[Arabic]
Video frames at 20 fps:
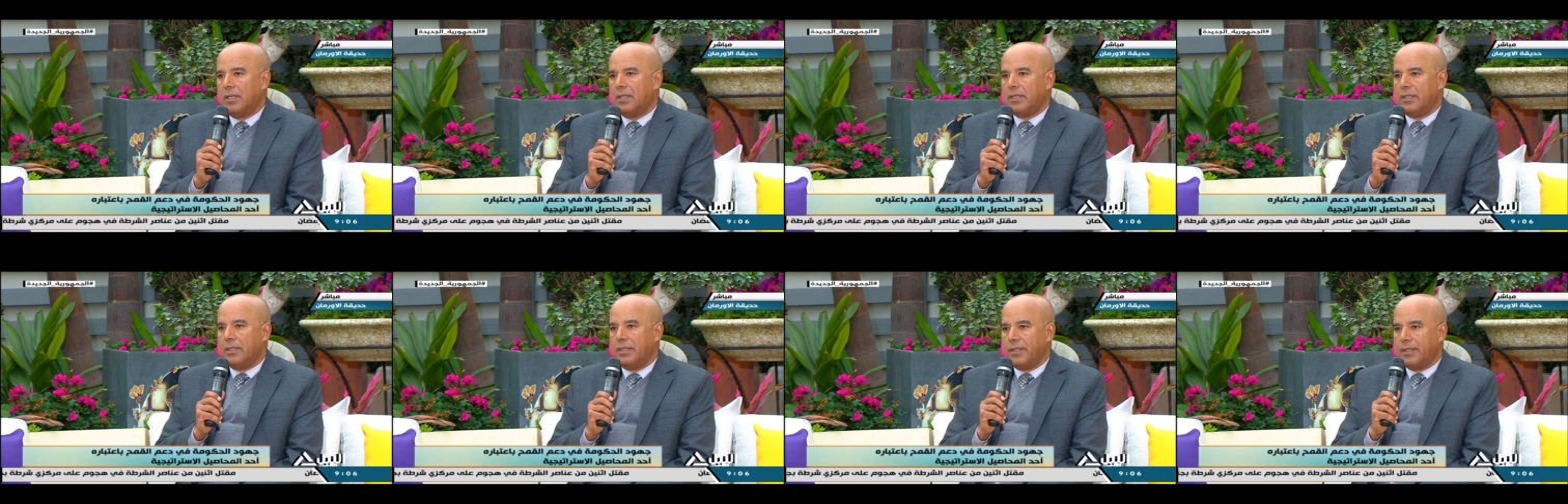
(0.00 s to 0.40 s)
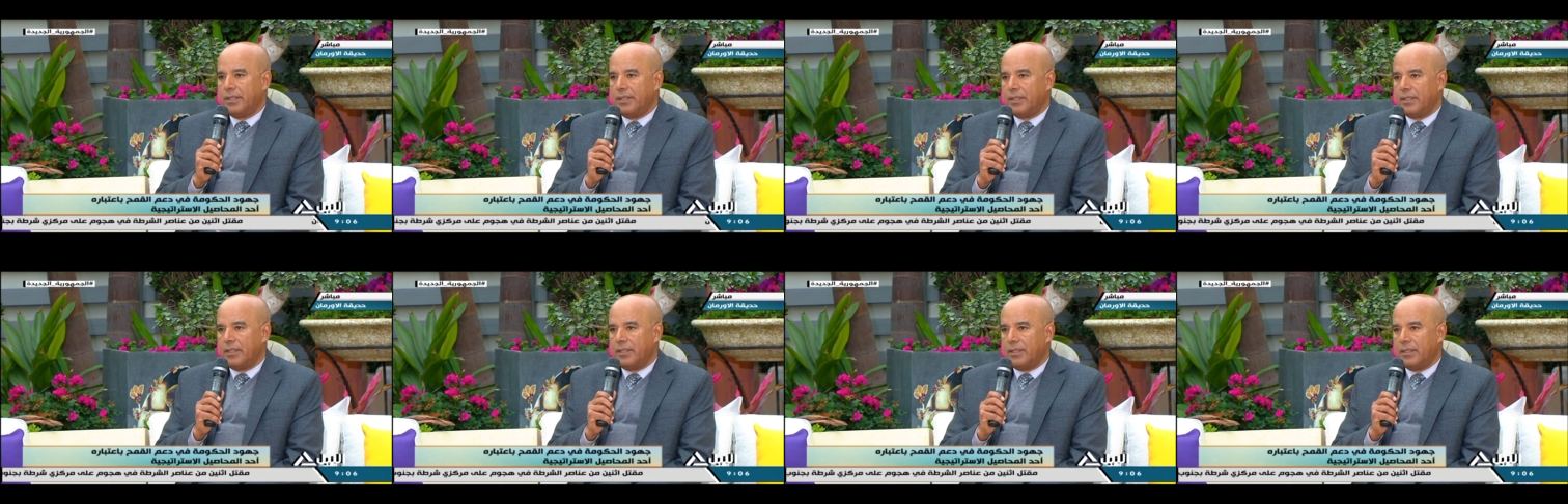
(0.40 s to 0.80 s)

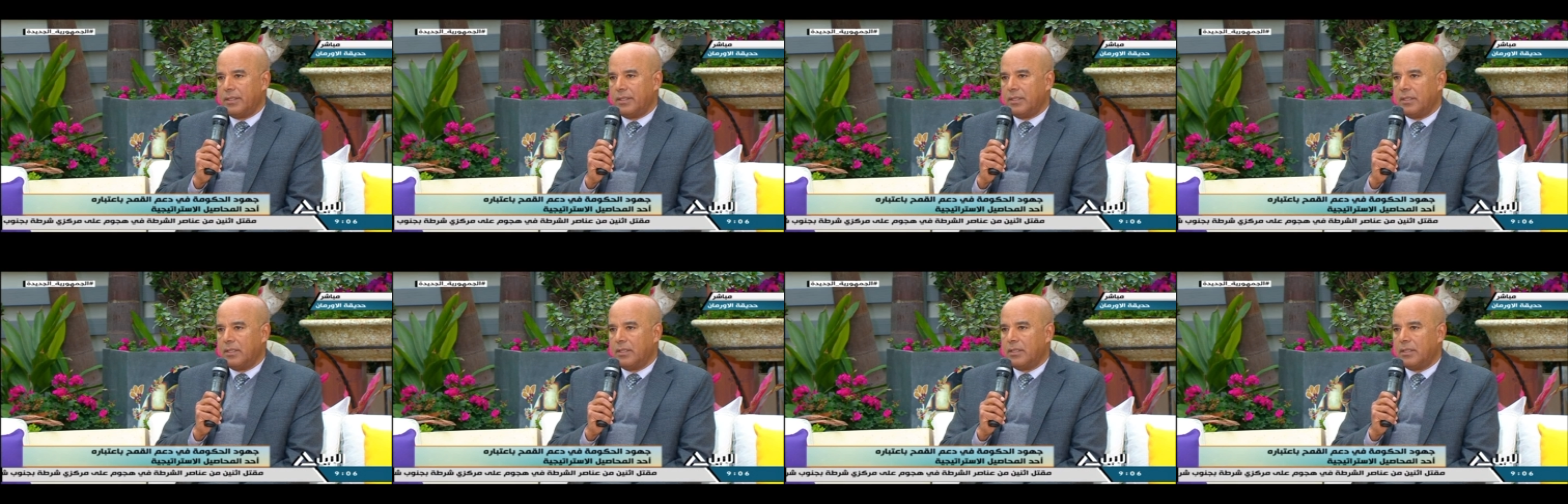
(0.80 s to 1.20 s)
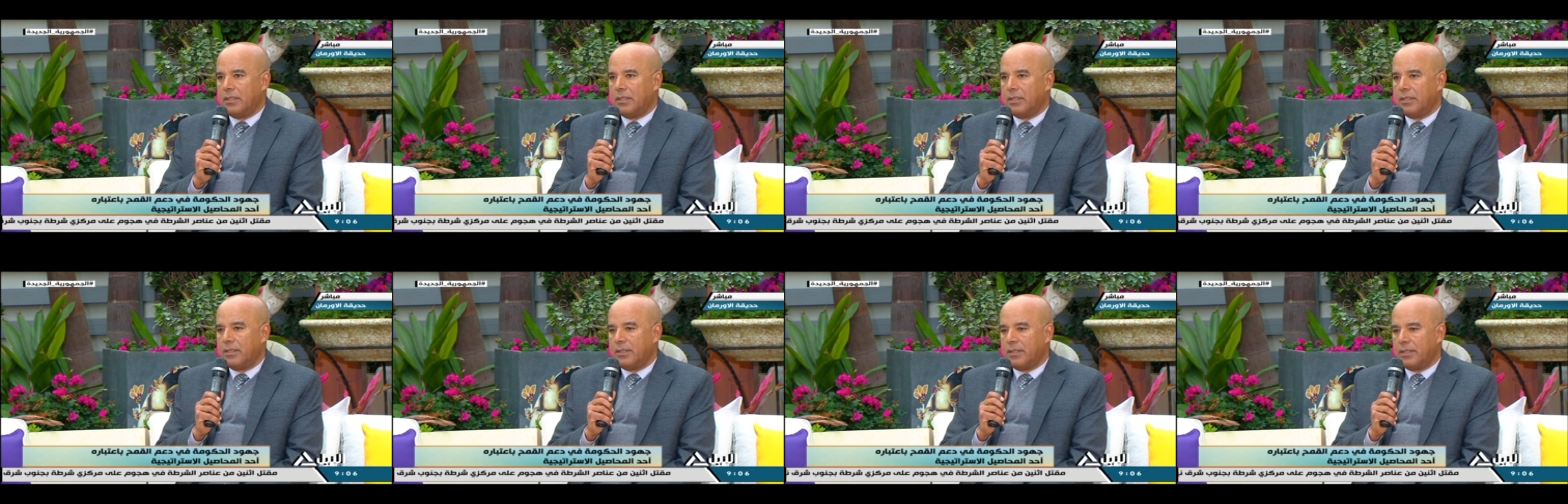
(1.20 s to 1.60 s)

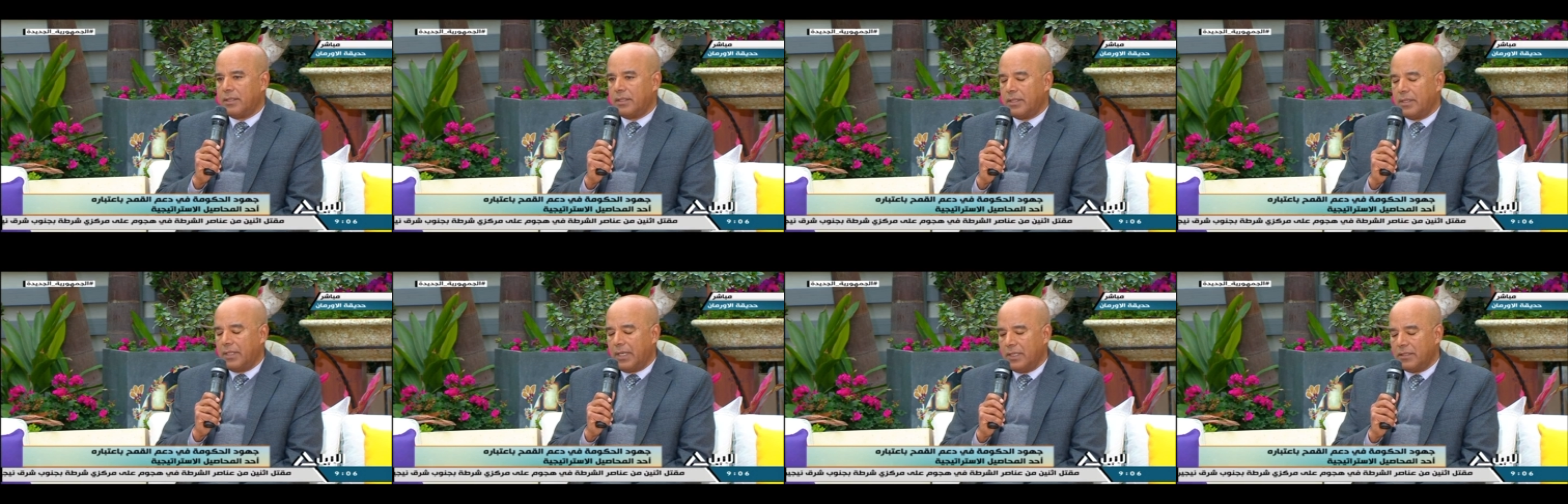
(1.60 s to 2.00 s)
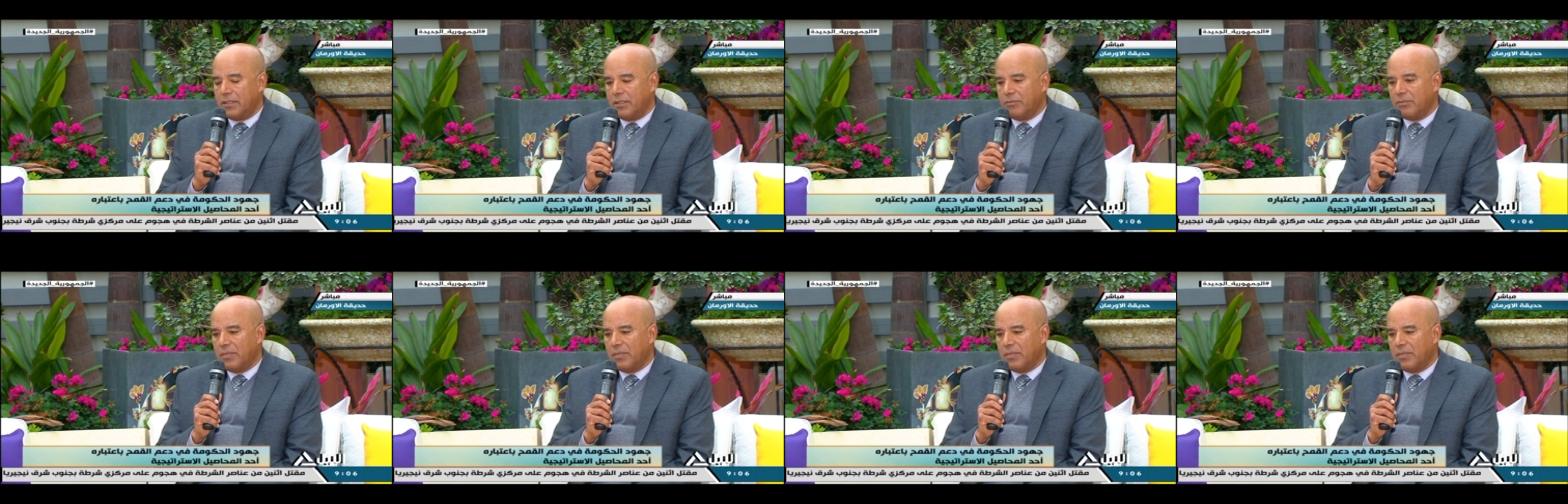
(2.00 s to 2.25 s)
لحد آه،